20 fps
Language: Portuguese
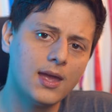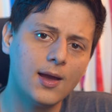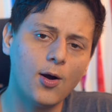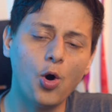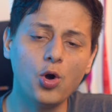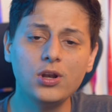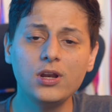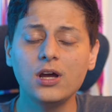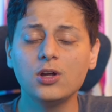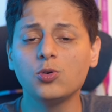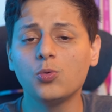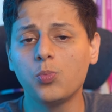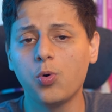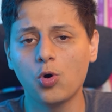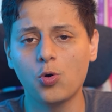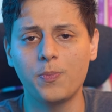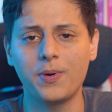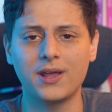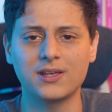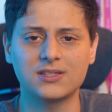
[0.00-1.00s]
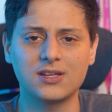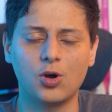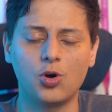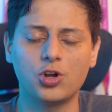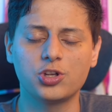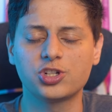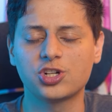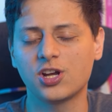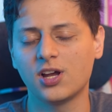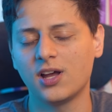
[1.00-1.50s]
Olhando um pouco para essa
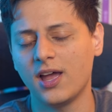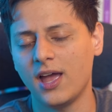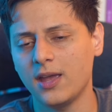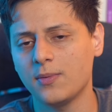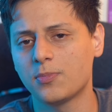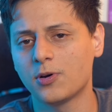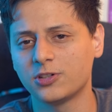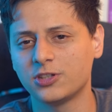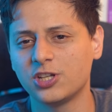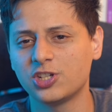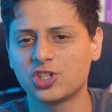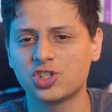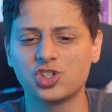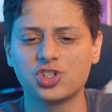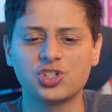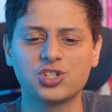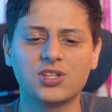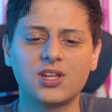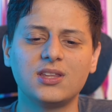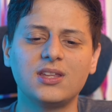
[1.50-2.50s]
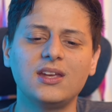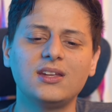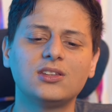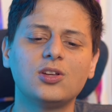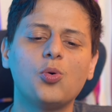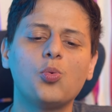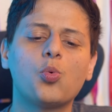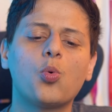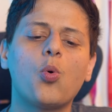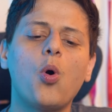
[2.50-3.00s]
ótica, é importante a gente entender
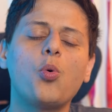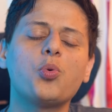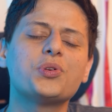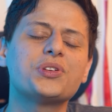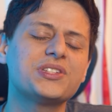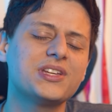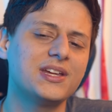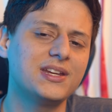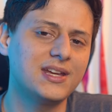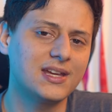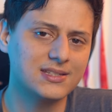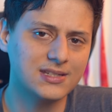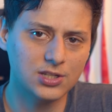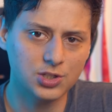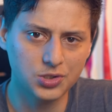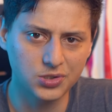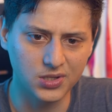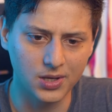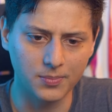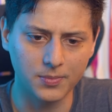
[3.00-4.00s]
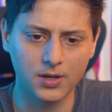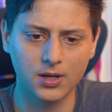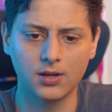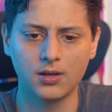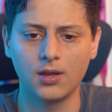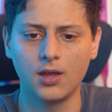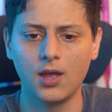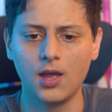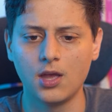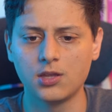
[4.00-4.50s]
então qual que seria essa dinâmica.
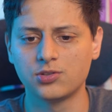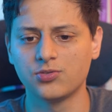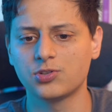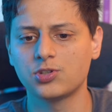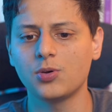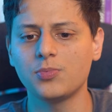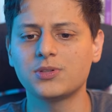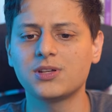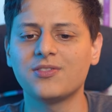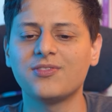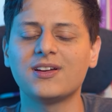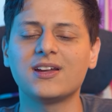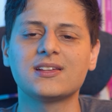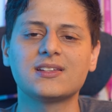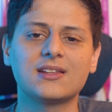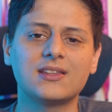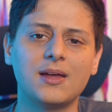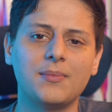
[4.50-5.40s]
Se você observar nessa